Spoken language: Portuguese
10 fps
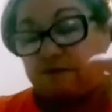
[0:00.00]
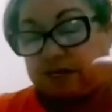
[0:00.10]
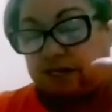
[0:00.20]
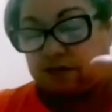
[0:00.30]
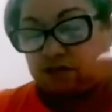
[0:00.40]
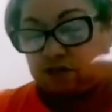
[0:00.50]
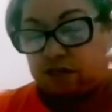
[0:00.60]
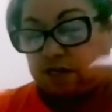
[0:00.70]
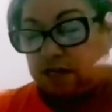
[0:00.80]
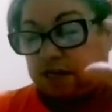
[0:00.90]
eles.
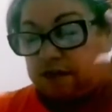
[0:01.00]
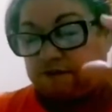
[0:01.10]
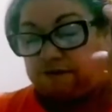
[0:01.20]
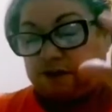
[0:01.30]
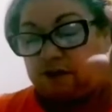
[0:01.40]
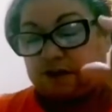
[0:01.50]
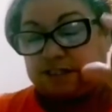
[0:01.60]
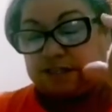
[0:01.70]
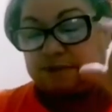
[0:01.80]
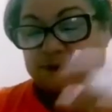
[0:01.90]
Ficam
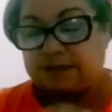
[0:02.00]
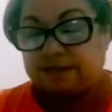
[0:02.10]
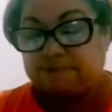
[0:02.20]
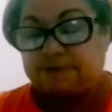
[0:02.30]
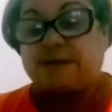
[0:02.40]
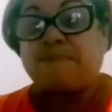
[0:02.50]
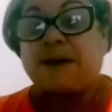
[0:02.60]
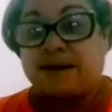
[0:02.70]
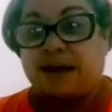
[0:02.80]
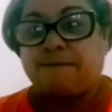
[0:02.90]
assim para
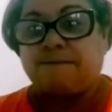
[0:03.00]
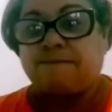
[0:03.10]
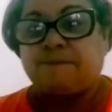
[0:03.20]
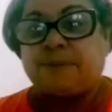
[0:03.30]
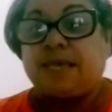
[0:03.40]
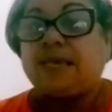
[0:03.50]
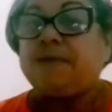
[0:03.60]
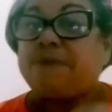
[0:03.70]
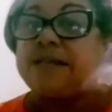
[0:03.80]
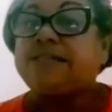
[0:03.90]
separar. E
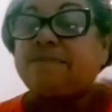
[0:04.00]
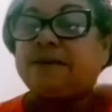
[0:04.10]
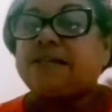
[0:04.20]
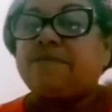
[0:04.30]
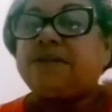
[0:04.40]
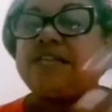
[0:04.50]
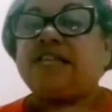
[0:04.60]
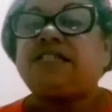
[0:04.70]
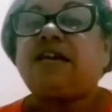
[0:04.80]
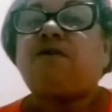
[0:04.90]
para saber também se a
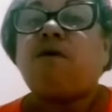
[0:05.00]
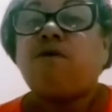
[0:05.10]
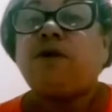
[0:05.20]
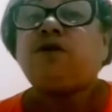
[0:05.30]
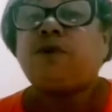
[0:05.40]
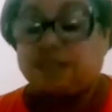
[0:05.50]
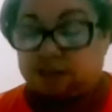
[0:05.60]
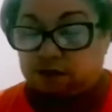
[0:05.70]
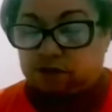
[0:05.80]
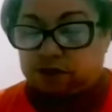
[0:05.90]
gente está com alguma
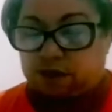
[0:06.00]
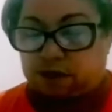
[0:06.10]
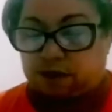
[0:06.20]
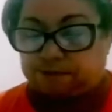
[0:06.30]
doença no sangue.